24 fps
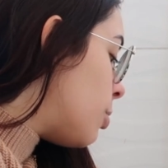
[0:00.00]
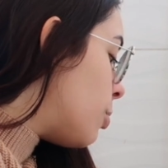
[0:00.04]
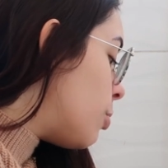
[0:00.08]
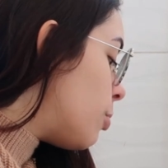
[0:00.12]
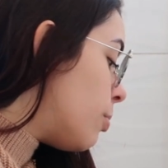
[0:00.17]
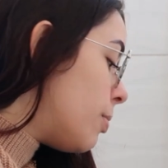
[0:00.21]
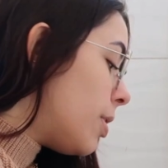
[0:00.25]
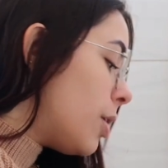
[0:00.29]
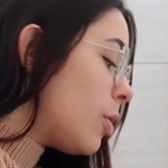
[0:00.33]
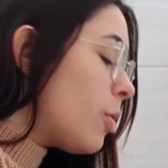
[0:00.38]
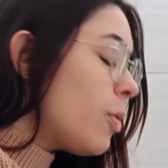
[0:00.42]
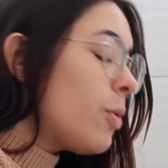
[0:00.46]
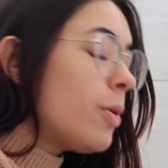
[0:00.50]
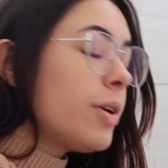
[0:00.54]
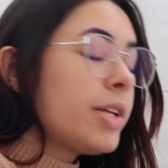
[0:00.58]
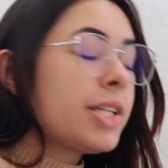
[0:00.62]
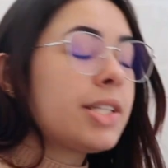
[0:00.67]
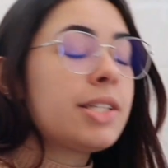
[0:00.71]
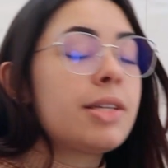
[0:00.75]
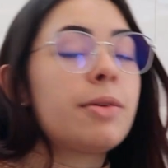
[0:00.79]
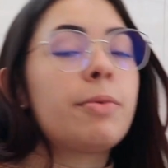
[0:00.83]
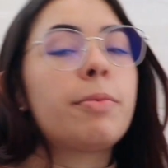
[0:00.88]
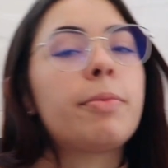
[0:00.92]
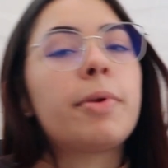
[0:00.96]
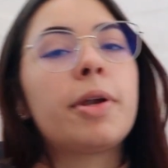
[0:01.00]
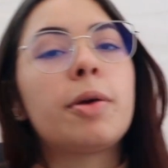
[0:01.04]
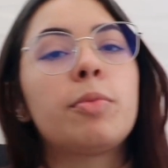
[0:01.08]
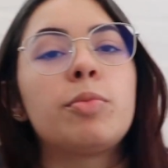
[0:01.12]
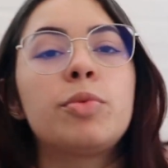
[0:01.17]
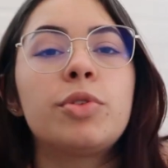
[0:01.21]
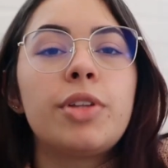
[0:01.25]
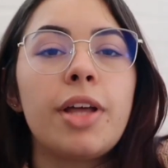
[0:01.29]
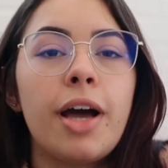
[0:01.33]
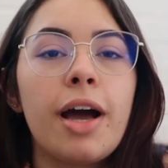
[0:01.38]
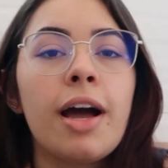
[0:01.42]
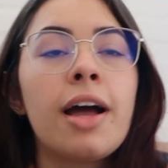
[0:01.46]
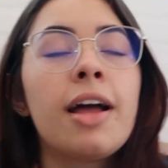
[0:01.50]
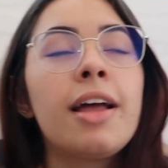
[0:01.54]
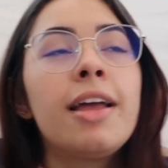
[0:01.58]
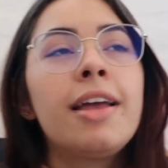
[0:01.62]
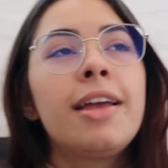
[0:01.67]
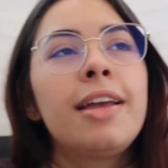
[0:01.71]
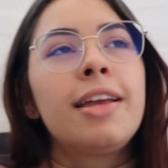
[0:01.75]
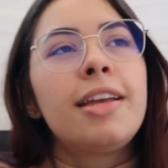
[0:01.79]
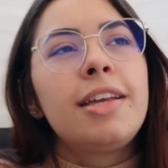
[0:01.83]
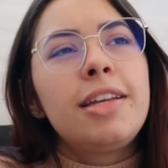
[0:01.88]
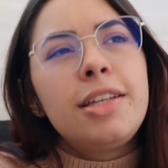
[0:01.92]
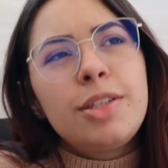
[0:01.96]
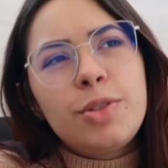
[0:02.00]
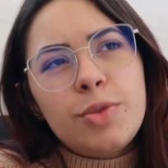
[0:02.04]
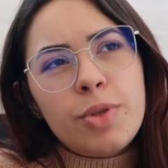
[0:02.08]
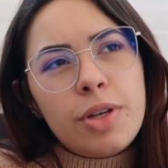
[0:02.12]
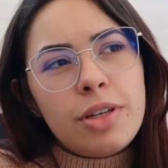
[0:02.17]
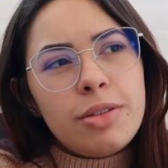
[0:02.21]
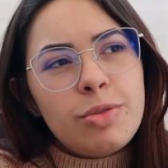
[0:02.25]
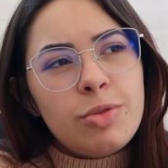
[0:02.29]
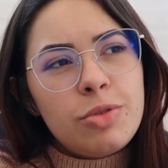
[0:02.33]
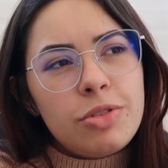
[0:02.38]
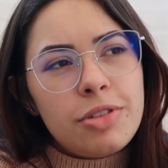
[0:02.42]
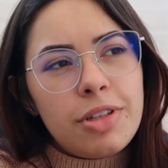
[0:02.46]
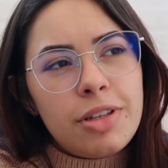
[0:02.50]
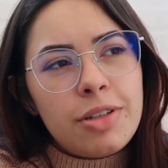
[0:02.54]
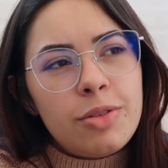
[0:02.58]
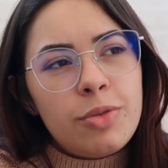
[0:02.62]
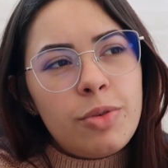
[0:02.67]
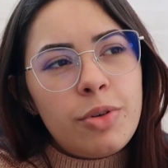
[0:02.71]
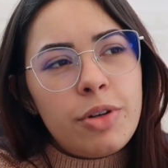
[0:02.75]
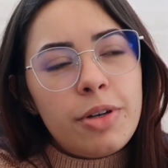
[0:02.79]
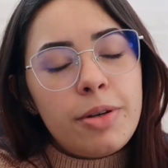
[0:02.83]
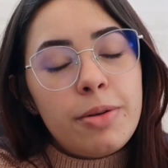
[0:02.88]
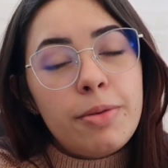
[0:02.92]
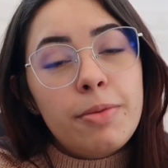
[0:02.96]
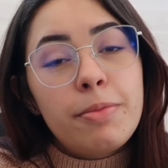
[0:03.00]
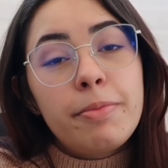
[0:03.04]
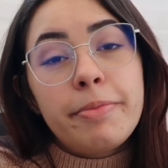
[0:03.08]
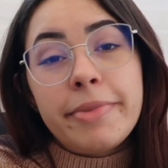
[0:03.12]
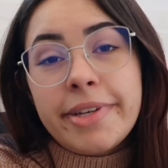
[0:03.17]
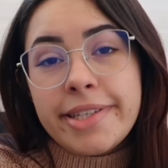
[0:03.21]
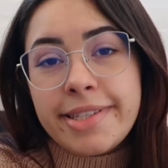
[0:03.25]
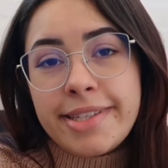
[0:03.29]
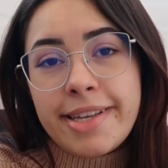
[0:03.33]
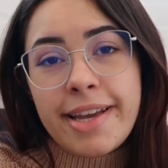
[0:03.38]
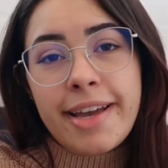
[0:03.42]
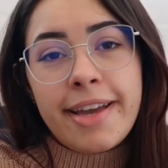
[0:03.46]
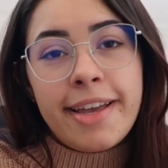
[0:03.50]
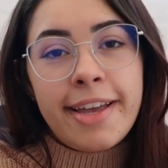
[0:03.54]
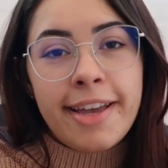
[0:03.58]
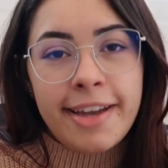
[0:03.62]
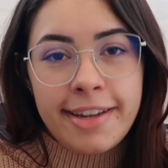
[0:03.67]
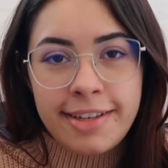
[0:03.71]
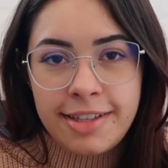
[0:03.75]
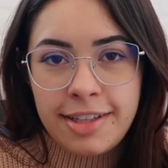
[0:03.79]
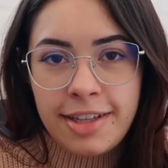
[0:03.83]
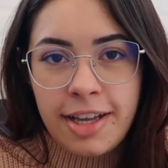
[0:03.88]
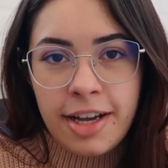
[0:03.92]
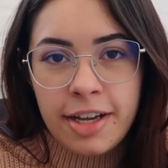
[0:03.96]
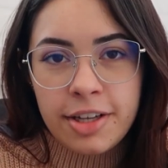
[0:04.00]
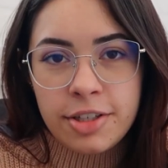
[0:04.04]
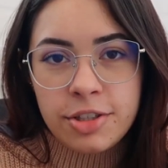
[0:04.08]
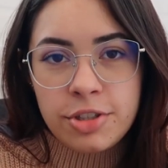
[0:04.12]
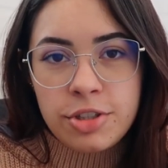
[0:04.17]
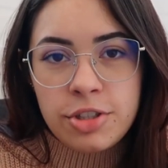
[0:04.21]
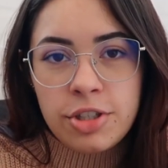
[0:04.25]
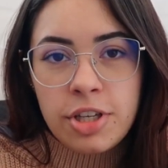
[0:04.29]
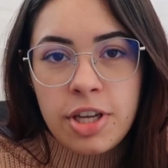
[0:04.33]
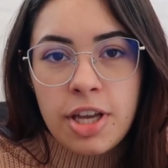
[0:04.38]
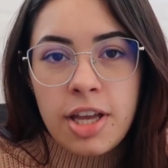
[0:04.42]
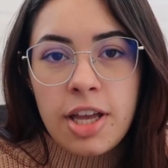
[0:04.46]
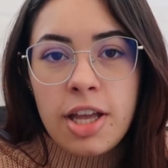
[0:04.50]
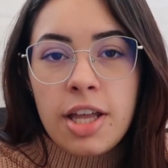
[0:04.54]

alguma coisa para mudar. Isso é assustador, mas é a realidade.